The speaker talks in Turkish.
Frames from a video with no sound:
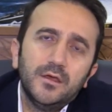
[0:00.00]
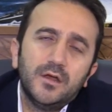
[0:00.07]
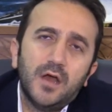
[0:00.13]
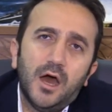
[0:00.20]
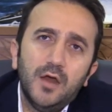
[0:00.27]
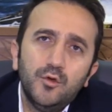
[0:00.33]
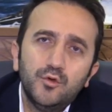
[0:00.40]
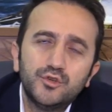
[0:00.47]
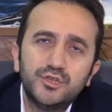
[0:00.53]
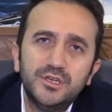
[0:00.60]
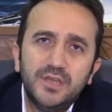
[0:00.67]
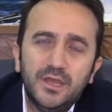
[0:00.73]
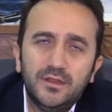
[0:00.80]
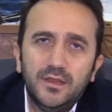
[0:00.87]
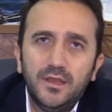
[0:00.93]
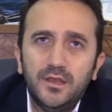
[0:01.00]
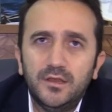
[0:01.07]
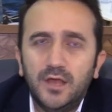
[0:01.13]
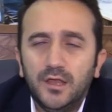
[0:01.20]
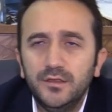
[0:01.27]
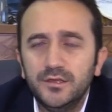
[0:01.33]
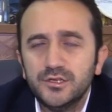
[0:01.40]
kargo
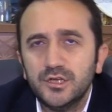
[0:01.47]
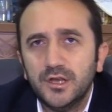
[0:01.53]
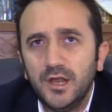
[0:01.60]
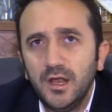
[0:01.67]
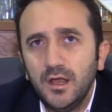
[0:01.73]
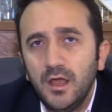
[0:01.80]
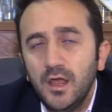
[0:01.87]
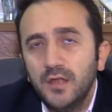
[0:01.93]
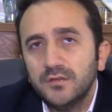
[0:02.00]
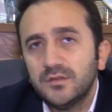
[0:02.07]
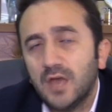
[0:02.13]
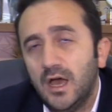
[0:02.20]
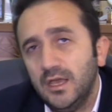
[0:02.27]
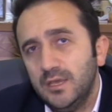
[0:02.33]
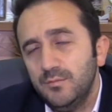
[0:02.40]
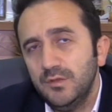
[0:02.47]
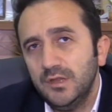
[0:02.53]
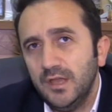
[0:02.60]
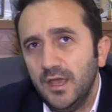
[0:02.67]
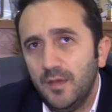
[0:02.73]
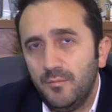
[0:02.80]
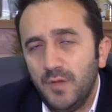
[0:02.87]
şirketleriyle anlaşarak
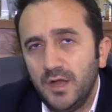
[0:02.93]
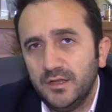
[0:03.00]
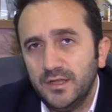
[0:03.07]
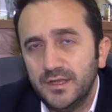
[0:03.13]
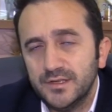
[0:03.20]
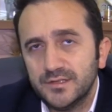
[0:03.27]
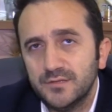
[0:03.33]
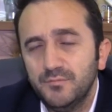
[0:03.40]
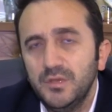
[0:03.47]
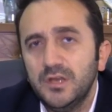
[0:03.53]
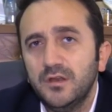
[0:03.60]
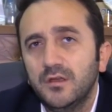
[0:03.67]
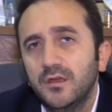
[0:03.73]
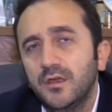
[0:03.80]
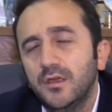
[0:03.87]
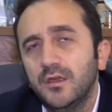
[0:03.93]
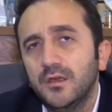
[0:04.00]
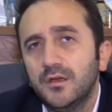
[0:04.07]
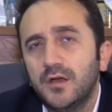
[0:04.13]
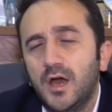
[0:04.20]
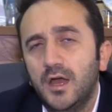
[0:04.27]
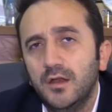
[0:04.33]
takibinde yapmaktayız. Bir
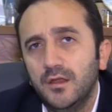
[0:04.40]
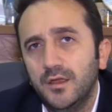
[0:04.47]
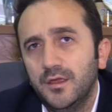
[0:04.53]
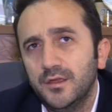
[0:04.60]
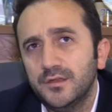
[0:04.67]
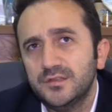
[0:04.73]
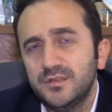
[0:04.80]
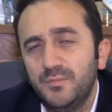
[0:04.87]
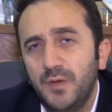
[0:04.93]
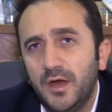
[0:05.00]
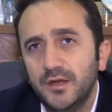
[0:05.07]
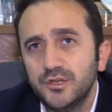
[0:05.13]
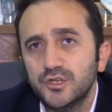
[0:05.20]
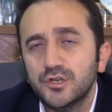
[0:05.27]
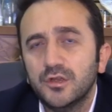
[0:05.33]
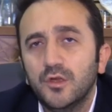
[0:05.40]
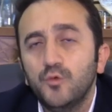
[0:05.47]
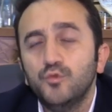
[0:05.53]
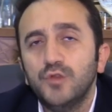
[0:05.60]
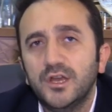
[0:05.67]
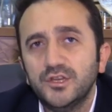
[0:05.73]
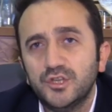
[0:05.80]
kar, sipariş
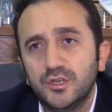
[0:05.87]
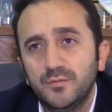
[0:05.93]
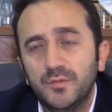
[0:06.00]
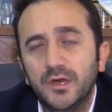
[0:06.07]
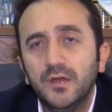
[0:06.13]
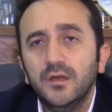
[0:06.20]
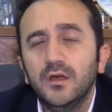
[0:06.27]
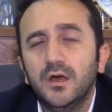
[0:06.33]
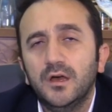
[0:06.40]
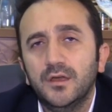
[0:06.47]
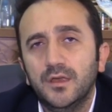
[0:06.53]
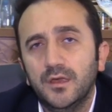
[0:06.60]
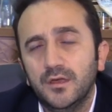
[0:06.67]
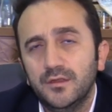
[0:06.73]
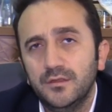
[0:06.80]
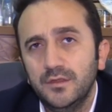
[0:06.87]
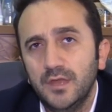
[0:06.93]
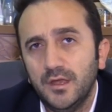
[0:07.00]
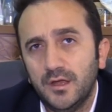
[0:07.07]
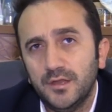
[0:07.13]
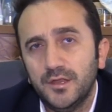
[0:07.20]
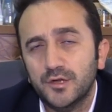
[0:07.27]
ulaştı mı, ee,
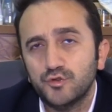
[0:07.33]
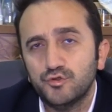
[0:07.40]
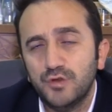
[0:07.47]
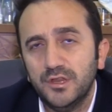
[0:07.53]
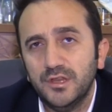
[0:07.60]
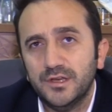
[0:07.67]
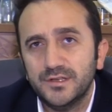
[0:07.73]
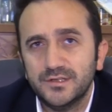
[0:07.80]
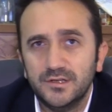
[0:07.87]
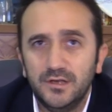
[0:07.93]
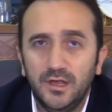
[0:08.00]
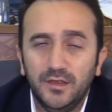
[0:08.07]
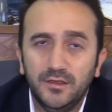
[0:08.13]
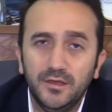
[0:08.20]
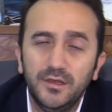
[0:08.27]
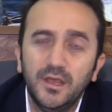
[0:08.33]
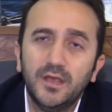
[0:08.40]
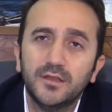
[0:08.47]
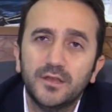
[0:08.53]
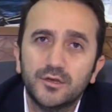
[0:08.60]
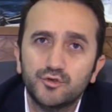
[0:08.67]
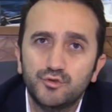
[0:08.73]
ne kadar sürede hazırlandı, ne
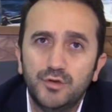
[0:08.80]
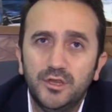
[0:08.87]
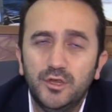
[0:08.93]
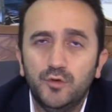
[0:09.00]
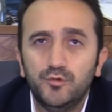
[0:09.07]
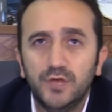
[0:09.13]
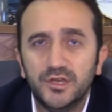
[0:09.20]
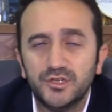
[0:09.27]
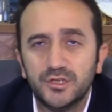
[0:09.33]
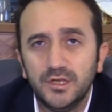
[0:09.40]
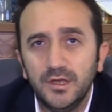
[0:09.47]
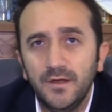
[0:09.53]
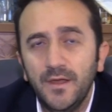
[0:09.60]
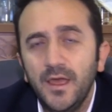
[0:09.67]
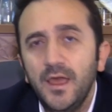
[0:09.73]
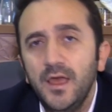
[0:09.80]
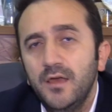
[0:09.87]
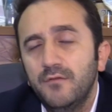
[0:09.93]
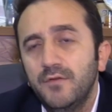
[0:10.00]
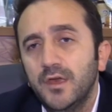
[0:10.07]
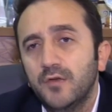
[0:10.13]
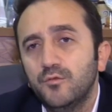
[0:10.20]
kadar sürede ulaştı
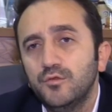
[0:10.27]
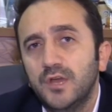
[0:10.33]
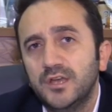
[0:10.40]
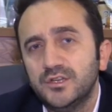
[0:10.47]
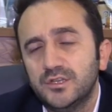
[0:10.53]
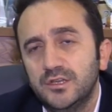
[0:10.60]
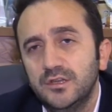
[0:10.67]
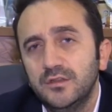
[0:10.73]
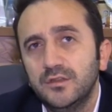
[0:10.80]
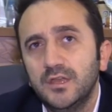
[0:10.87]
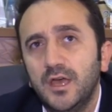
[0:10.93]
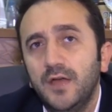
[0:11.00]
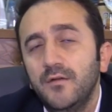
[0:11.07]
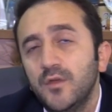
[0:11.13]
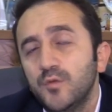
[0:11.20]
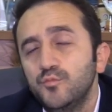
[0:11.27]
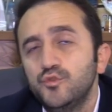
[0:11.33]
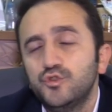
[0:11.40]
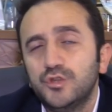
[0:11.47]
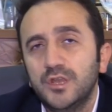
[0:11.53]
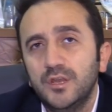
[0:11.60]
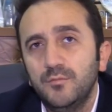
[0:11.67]
ve ulaştığında
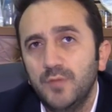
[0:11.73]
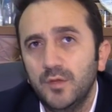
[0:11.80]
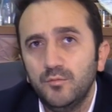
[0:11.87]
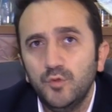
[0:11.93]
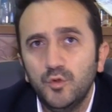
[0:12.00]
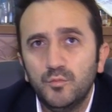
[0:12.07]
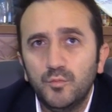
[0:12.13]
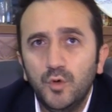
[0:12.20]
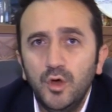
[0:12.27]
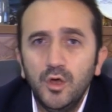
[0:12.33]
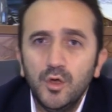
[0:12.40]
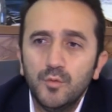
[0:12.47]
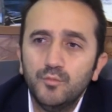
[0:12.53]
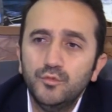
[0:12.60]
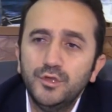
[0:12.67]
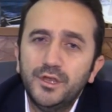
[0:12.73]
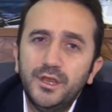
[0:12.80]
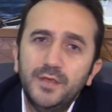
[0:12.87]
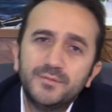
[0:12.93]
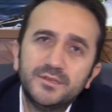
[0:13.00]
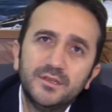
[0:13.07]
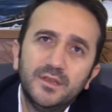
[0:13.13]
müşteri memnun mu? Bunların
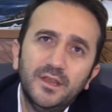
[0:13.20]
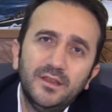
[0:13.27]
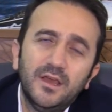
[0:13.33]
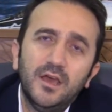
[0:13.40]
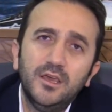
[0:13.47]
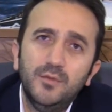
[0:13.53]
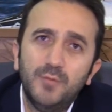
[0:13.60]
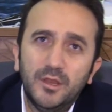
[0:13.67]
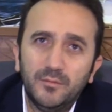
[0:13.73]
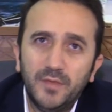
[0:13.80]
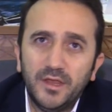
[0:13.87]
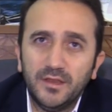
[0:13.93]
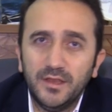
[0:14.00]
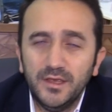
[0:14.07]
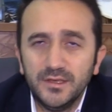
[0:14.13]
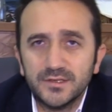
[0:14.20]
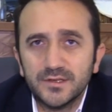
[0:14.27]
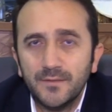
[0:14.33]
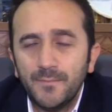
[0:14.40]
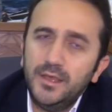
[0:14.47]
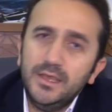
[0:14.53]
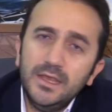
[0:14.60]
hepsini de takip
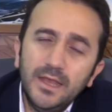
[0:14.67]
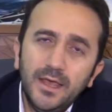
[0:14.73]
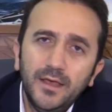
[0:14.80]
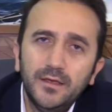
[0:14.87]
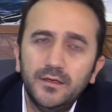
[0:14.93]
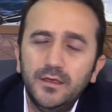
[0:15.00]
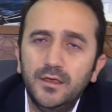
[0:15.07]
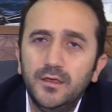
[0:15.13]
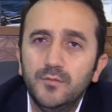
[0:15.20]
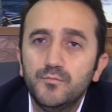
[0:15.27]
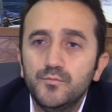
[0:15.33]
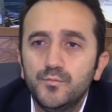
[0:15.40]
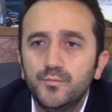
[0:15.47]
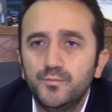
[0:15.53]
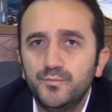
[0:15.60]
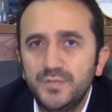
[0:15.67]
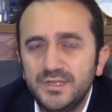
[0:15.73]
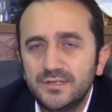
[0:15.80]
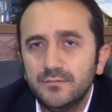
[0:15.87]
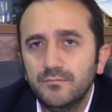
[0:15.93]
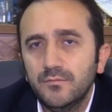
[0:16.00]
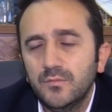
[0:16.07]
etmekteyiz. Yine e,
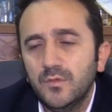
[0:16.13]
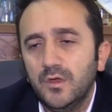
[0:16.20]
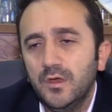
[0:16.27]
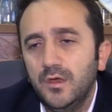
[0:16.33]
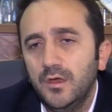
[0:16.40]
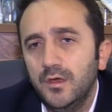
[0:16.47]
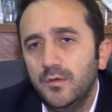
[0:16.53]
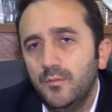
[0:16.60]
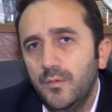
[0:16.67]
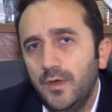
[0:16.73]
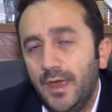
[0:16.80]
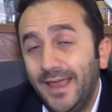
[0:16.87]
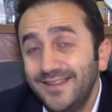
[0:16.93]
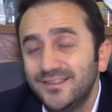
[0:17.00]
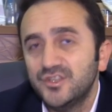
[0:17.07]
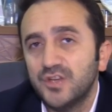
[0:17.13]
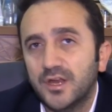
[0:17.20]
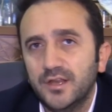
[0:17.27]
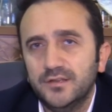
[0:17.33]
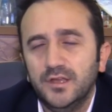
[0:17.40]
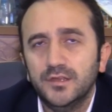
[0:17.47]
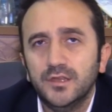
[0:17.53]
bizim e,
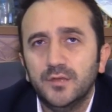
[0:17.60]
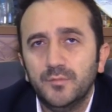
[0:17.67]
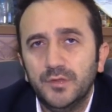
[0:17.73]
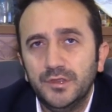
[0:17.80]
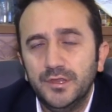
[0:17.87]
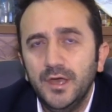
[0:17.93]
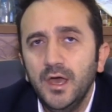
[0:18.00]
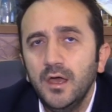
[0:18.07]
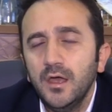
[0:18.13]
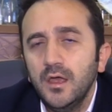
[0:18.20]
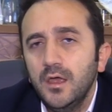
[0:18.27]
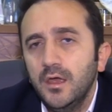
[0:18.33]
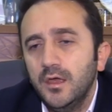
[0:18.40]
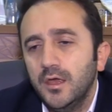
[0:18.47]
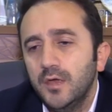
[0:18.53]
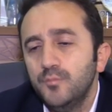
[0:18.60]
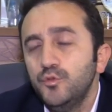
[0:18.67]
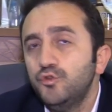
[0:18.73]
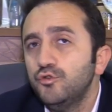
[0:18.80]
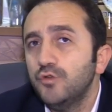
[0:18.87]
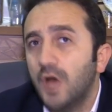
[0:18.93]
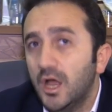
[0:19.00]
e-ticaret anlamında e,
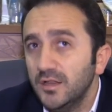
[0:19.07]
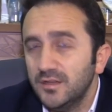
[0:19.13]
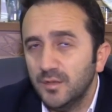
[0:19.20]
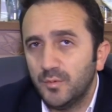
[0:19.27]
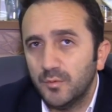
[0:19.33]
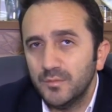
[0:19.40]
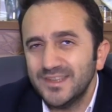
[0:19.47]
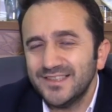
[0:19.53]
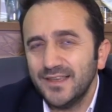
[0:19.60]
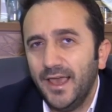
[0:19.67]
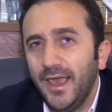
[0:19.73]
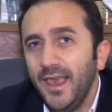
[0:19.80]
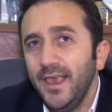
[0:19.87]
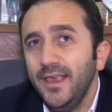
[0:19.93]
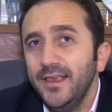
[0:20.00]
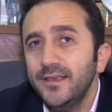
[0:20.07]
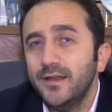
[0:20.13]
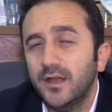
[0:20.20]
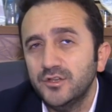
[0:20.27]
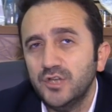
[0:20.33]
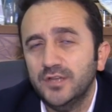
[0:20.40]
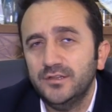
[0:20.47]
bütün altyapımız
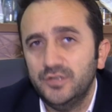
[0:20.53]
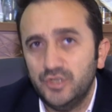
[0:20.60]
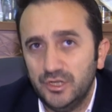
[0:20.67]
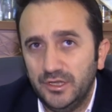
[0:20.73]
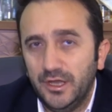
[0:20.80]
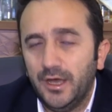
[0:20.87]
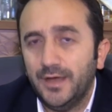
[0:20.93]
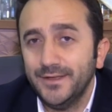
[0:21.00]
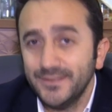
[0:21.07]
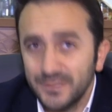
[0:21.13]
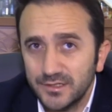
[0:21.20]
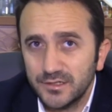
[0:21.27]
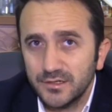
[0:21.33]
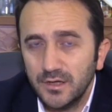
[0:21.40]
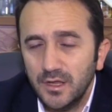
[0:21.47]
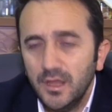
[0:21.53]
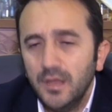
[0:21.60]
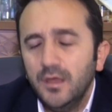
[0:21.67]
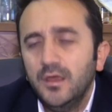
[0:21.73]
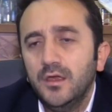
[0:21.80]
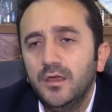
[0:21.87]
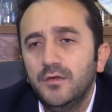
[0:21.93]
e-ihracat içinde hazır.
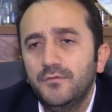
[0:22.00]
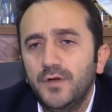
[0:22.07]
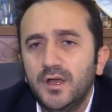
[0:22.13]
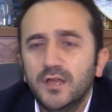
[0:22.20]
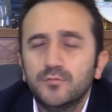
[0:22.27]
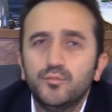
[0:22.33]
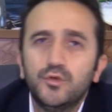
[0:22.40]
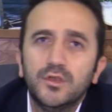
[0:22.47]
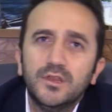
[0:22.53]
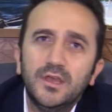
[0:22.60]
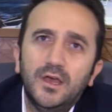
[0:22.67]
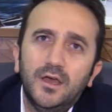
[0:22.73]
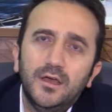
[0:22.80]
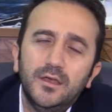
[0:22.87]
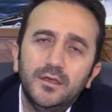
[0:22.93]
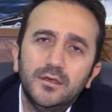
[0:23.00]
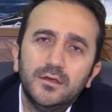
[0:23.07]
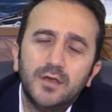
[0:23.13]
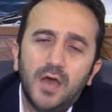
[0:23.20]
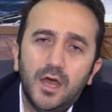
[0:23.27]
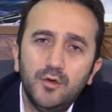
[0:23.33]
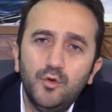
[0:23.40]
E, fakat burada
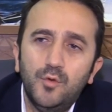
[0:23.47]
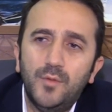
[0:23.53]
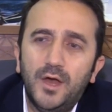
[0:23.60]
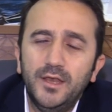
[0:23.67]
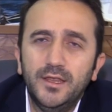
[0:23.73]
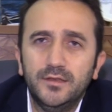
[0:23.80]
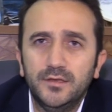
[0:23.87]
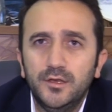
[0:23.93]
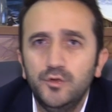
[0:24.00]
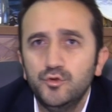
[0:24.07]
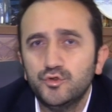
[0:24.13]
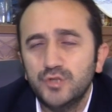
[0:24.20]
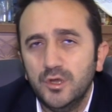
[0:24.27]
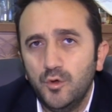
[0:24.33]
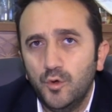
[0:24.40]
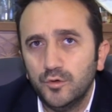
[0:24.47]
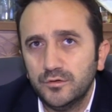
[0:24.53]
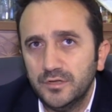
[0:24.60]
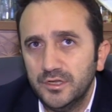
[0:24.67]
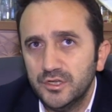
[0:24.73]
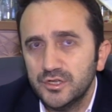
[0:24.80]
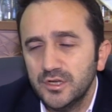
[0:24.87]
kargo maliyetleri yüksek
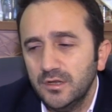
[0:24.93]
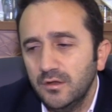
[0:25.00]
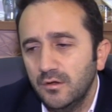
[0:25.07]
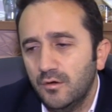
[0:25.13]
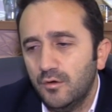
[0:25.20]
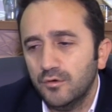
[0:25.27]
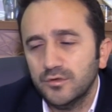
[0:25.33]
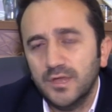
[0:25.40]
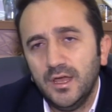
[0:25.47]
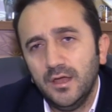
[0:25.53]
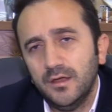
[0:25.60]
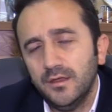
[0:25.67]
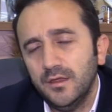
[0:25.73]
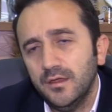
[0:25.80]
olduğu için orada